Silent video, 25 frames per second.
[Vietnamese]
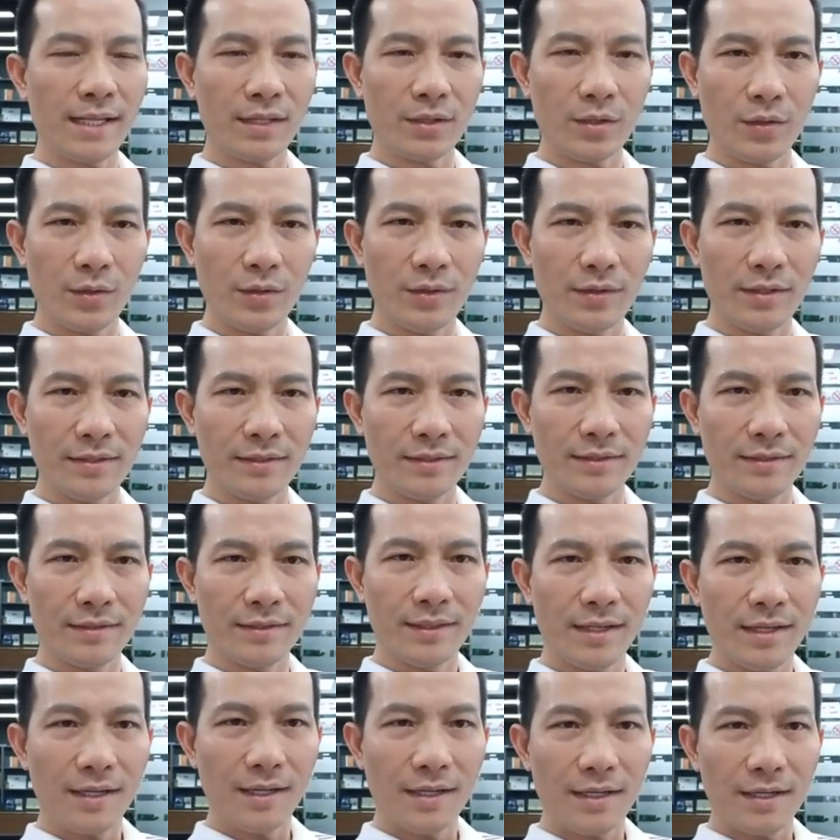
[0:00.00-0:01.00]
để
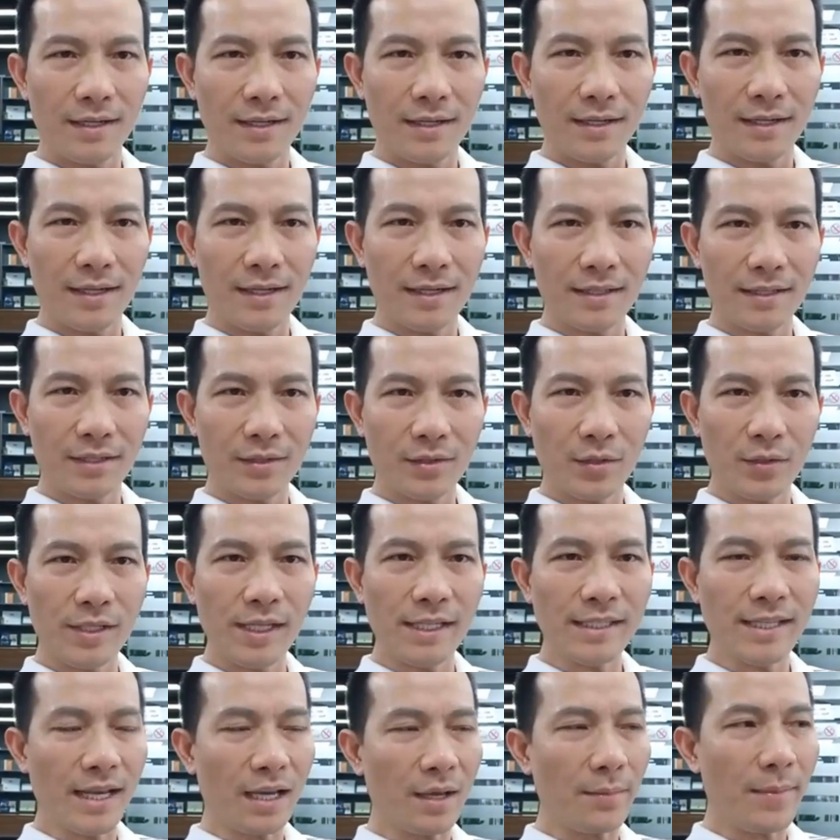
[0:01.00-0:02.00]
tôi
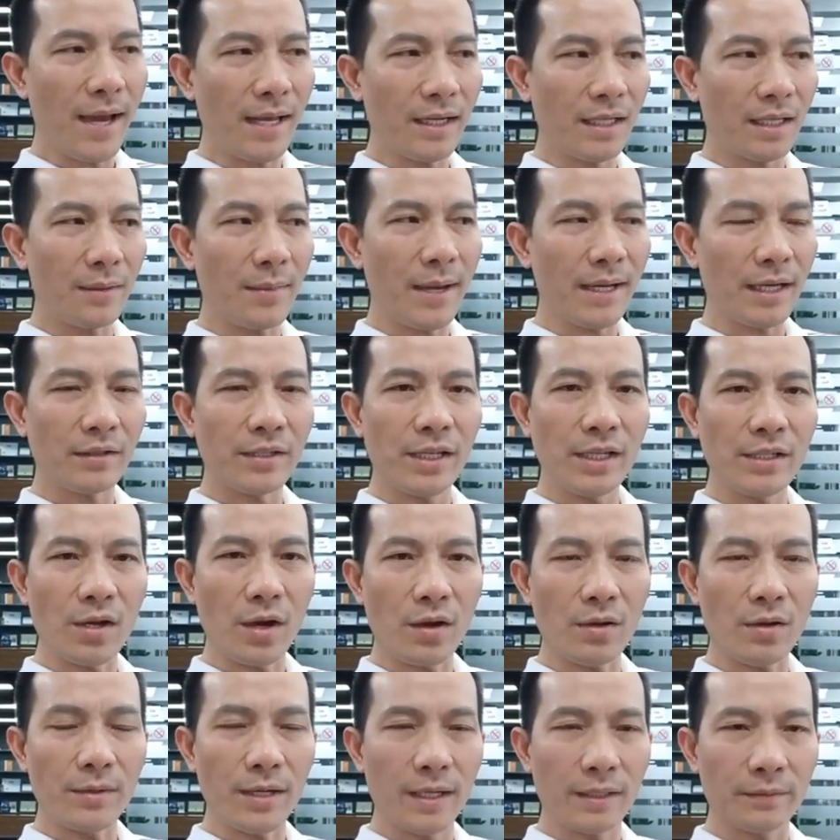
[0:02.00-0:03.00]
chia sẻ các bạn để các bạn có thấy
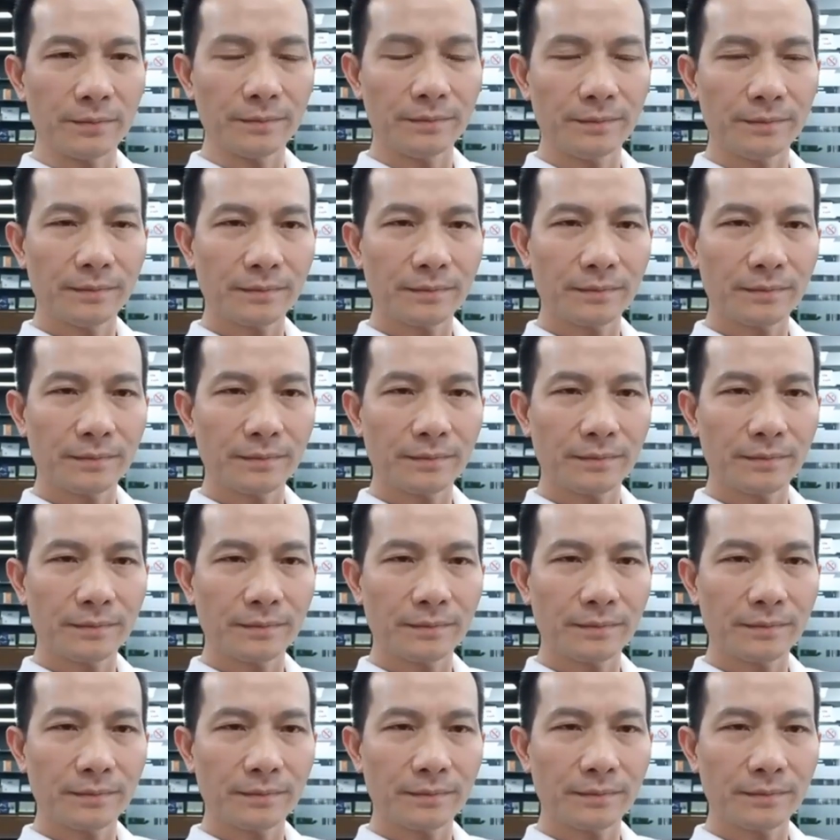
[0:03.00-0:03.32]
rõ không nào.